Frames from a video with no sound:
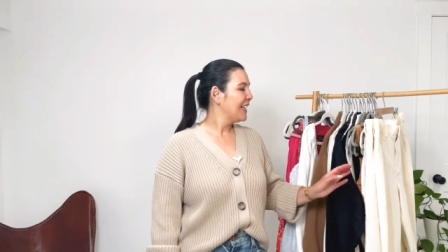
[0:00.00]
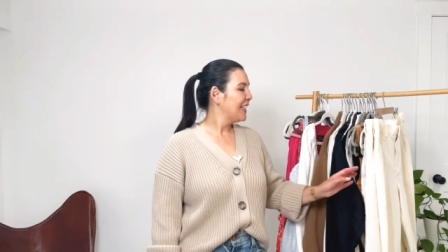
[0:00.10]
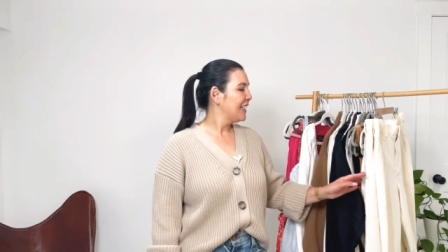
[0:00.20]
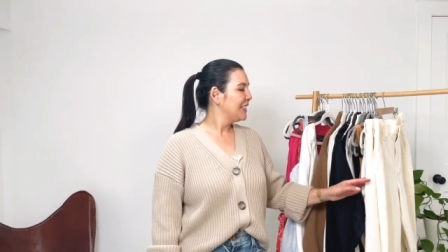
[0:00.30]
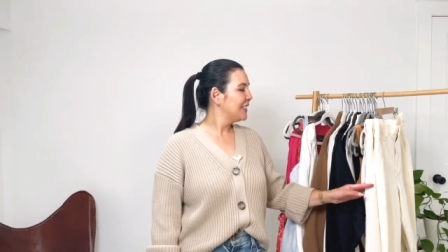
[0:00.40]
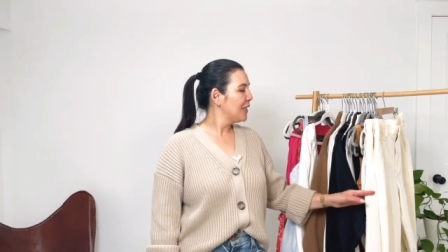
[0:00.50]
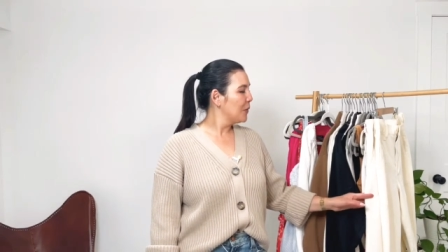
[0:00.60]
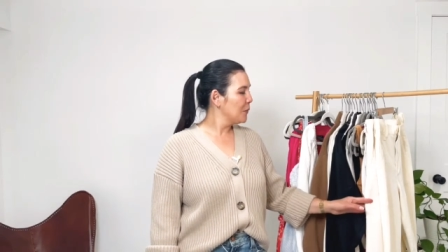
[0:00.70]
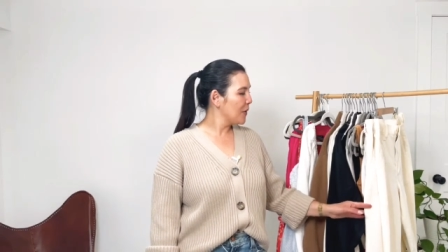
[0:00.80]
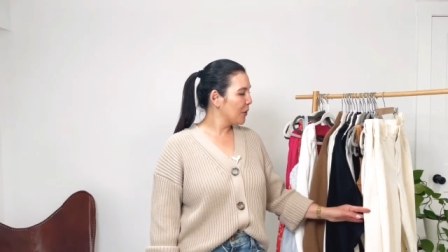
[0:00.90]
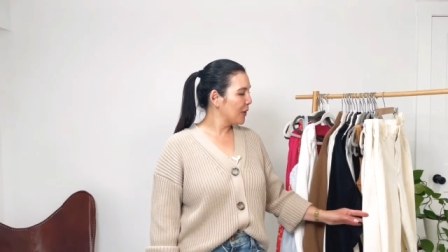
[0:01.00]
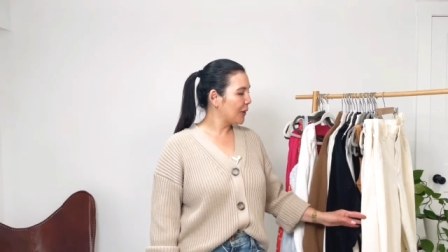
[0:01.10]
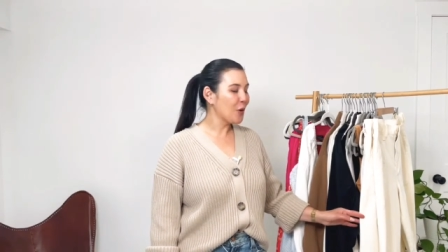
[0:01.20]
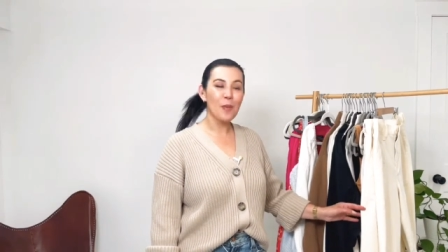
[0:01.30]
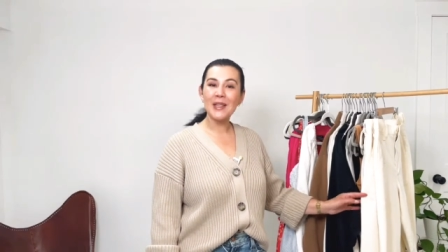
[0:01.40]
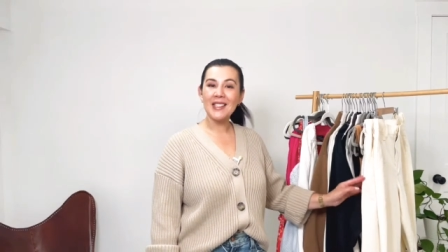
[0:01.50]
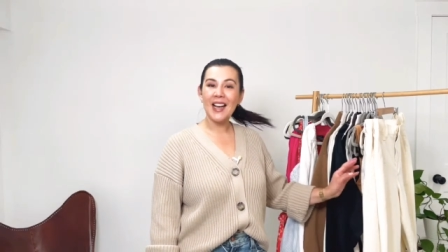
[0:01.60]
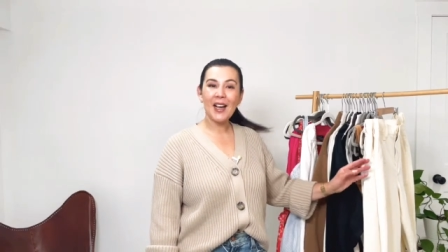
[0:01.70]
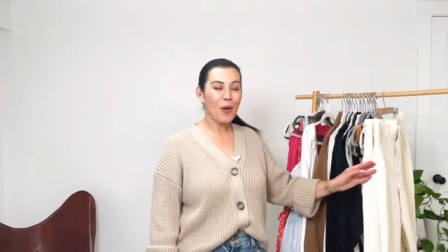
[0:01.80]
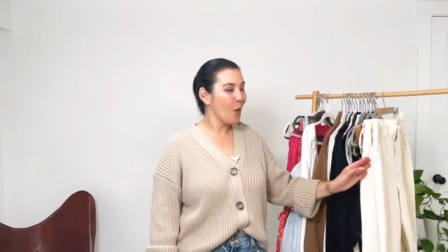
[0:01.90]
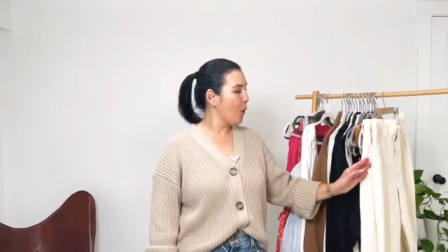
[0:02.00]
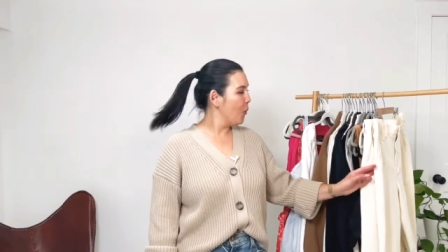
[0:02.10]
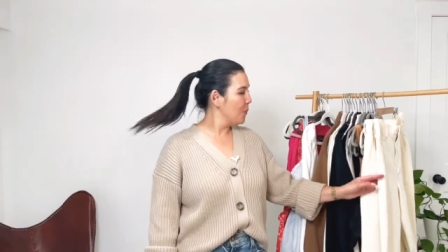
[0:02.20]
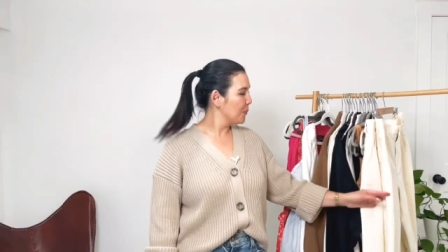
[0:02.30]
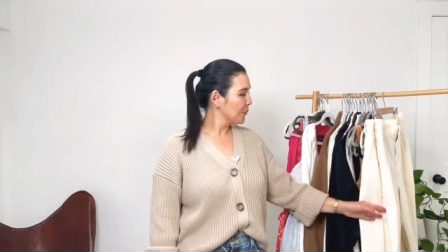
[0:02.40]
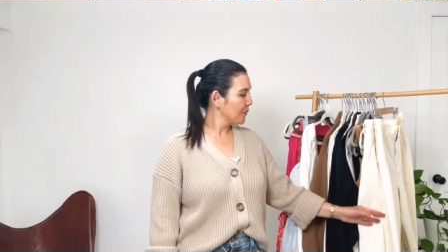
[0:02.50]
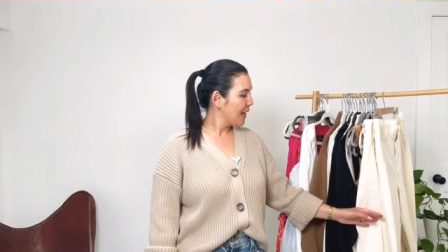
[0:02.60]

Então eu quero começar com